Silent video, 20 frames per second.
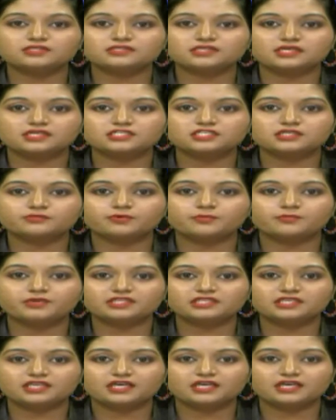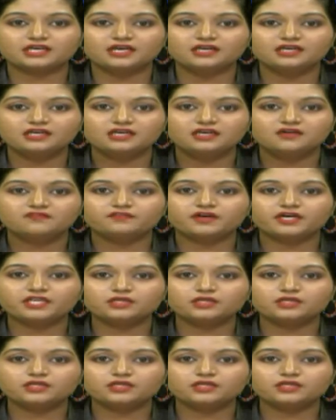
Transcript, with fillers: సంక్షేమమే ధ్యేయంగా వరి